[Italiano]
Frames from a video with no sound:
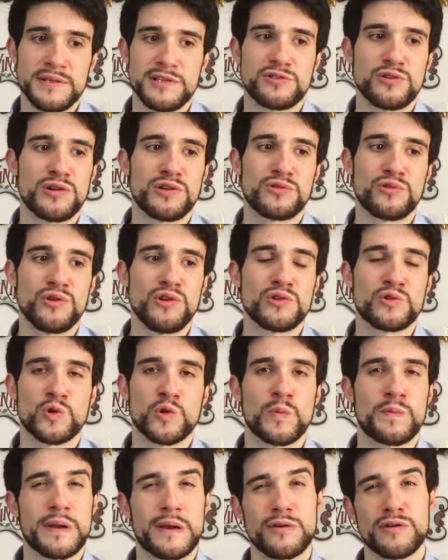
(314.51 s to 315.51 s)
Di solito io
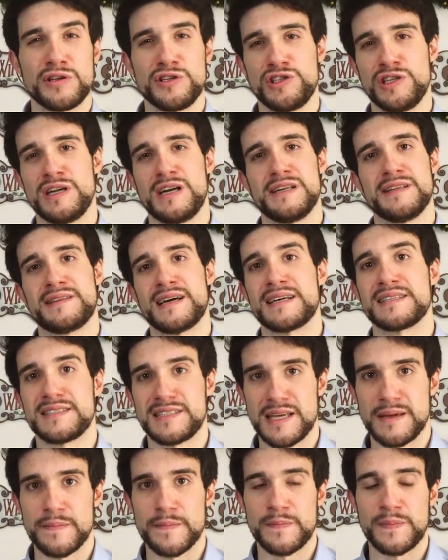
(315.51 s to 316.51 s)
sono per l'originalità
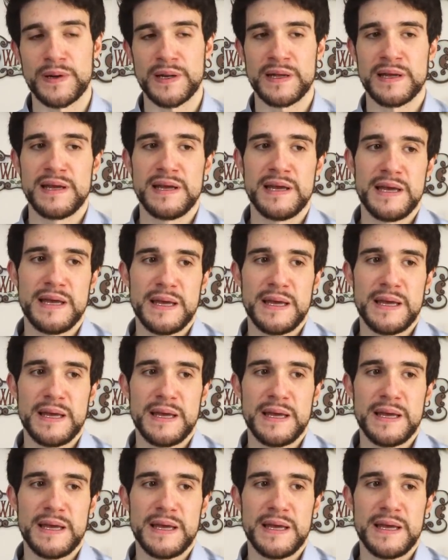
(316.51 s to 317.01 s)
sempre,